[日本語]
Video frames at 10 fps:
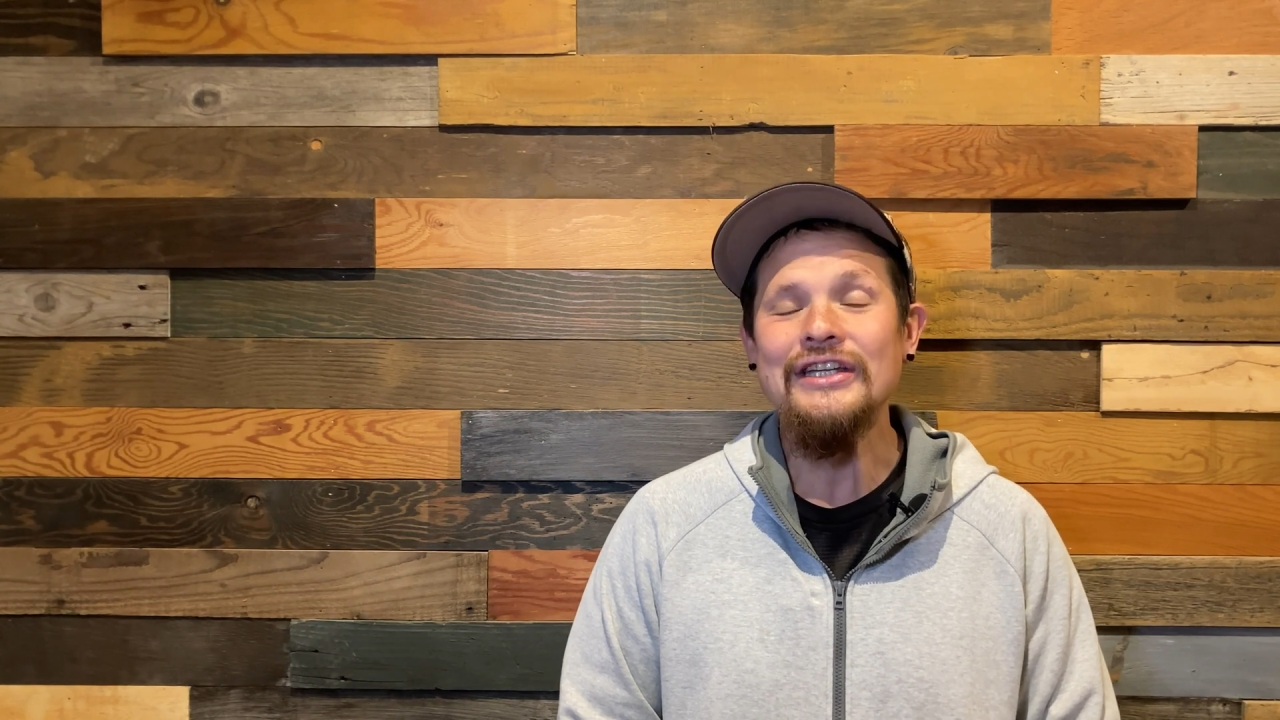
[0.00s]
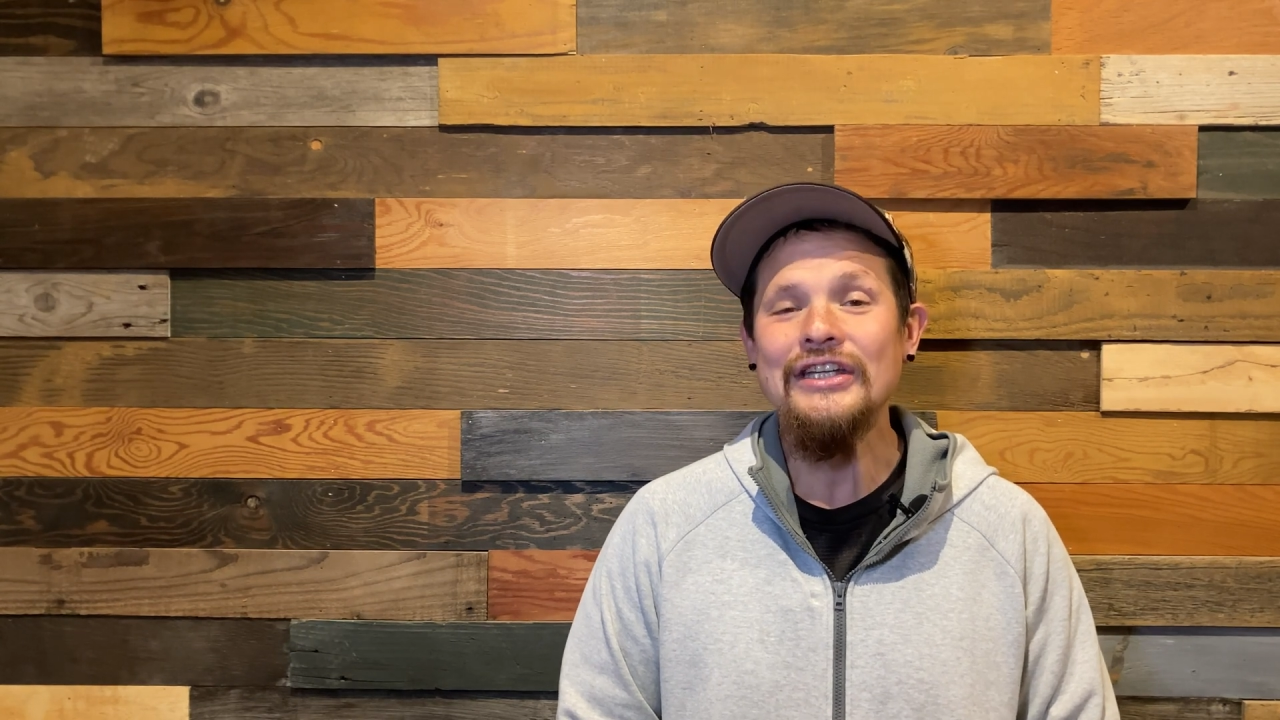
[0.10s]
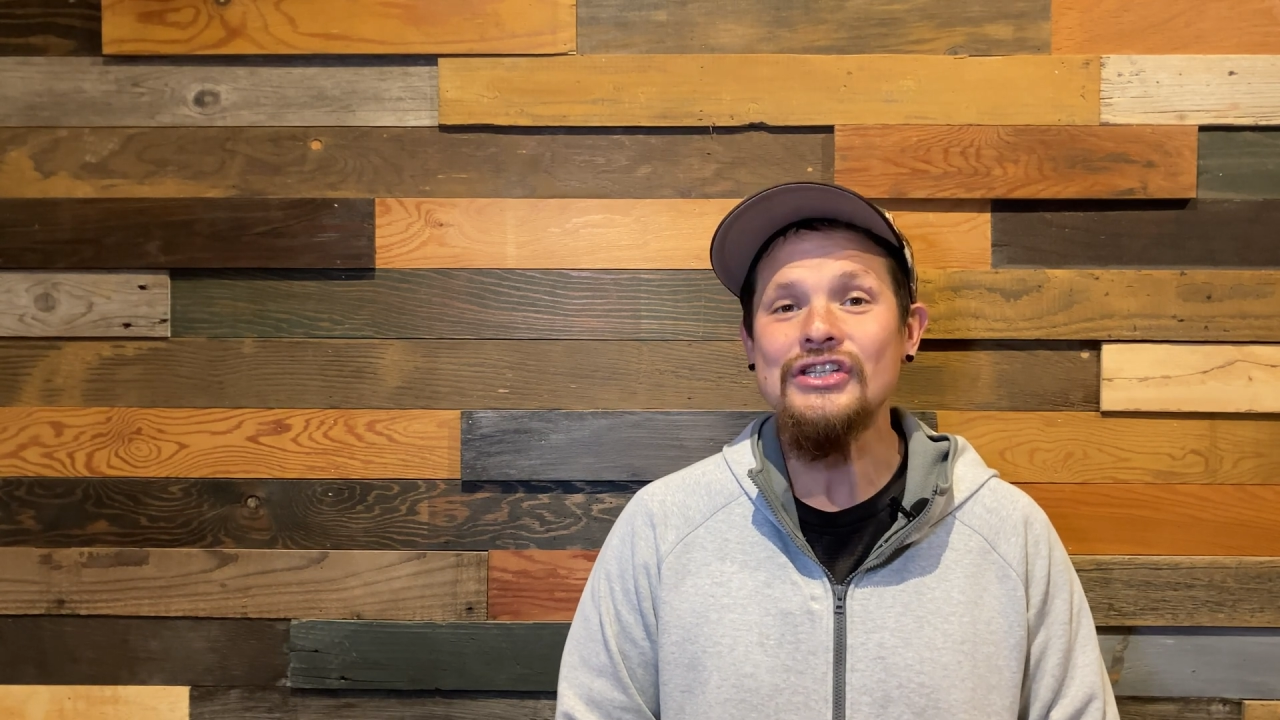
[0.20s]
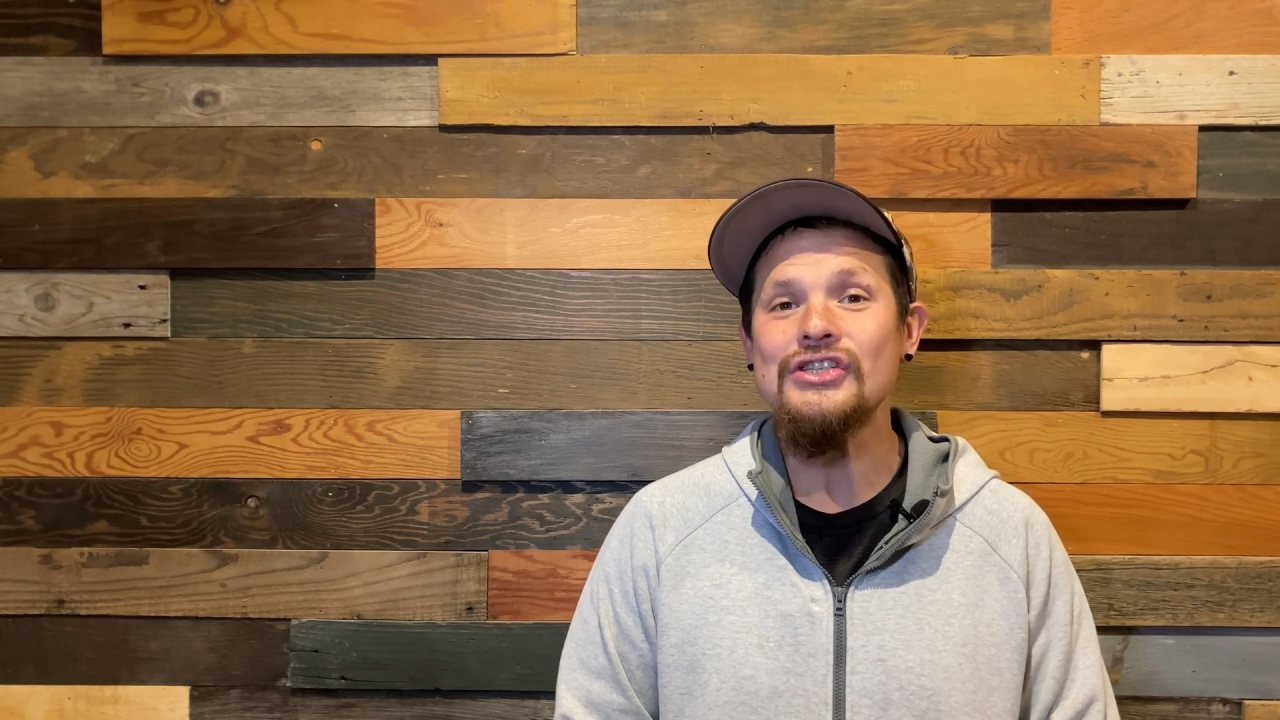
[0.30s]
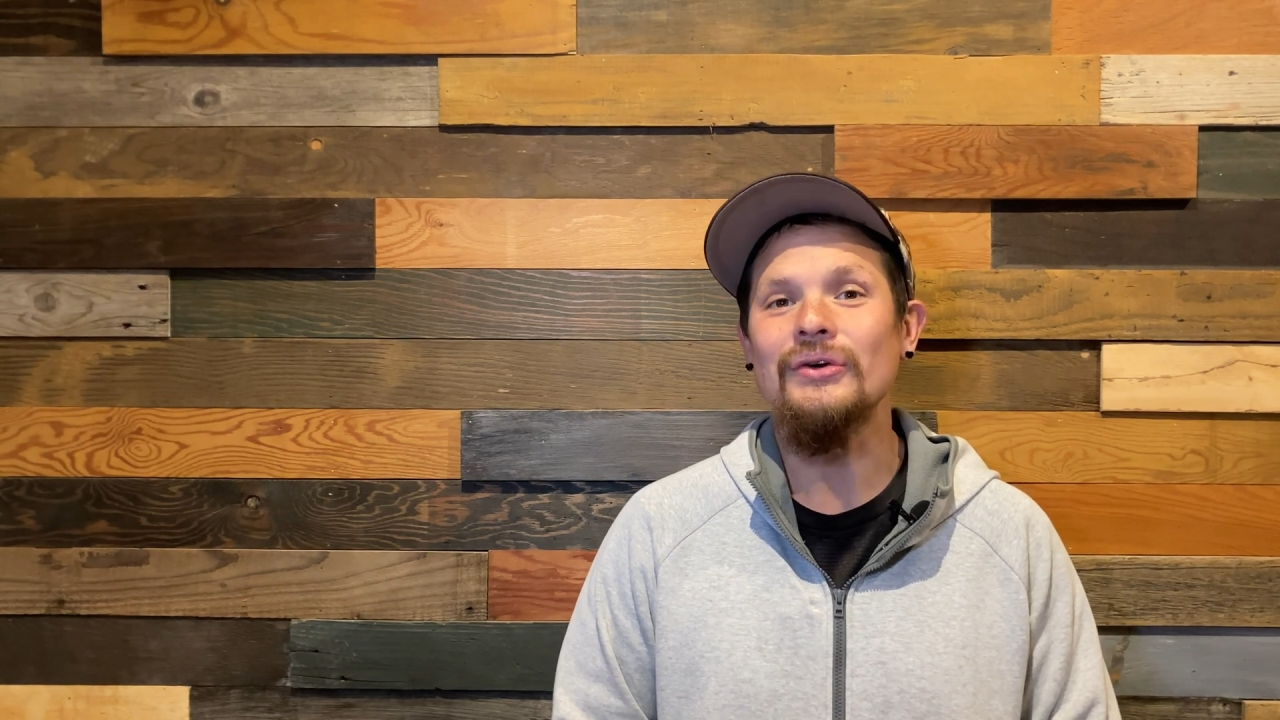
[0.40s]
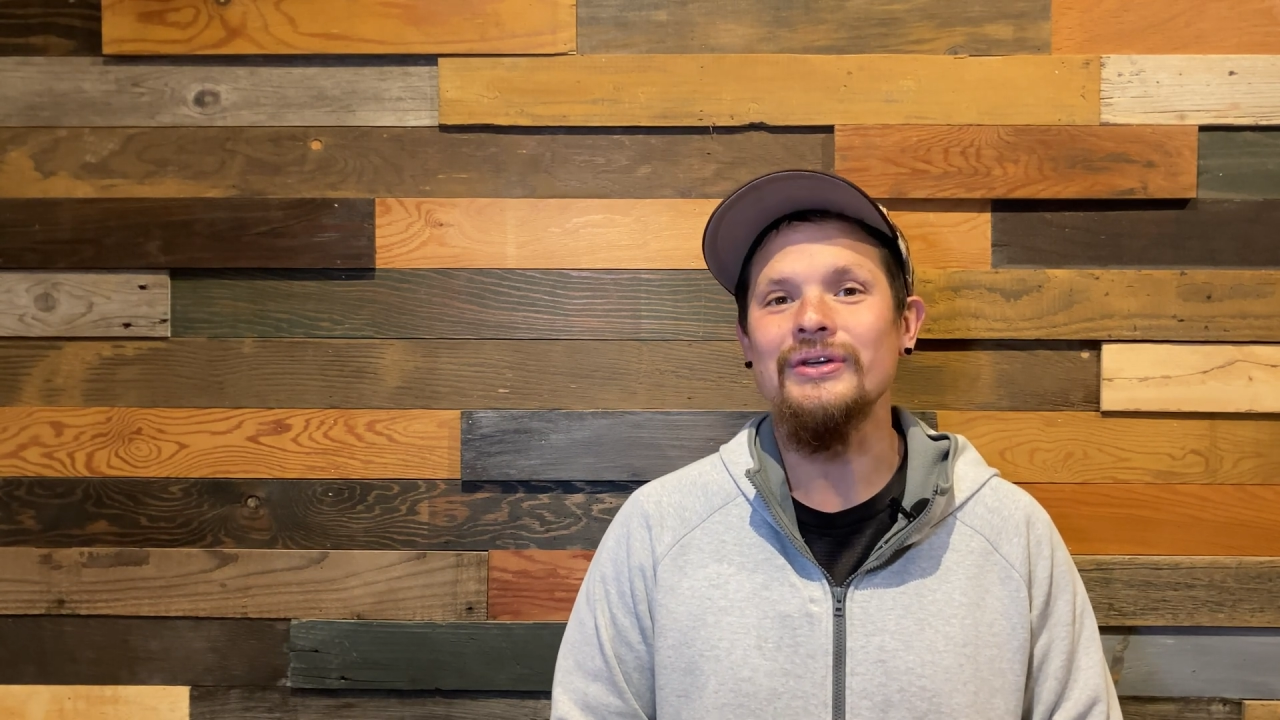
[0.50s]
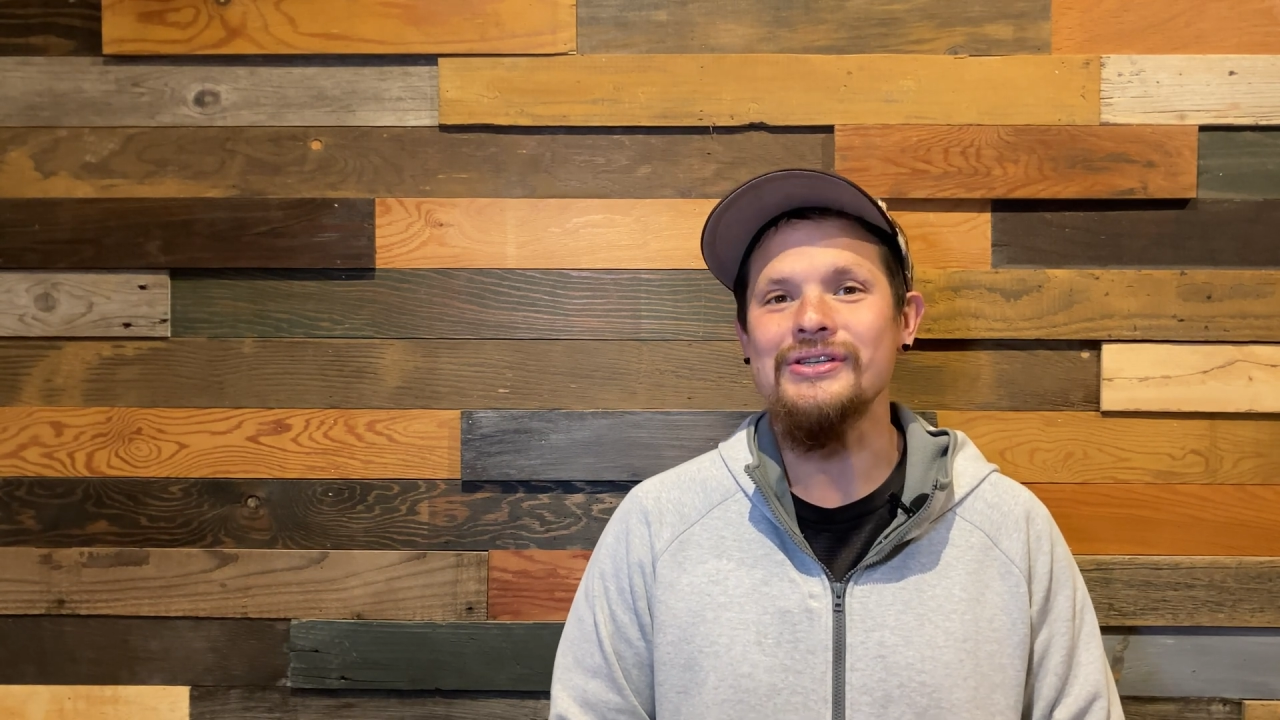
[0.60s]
一生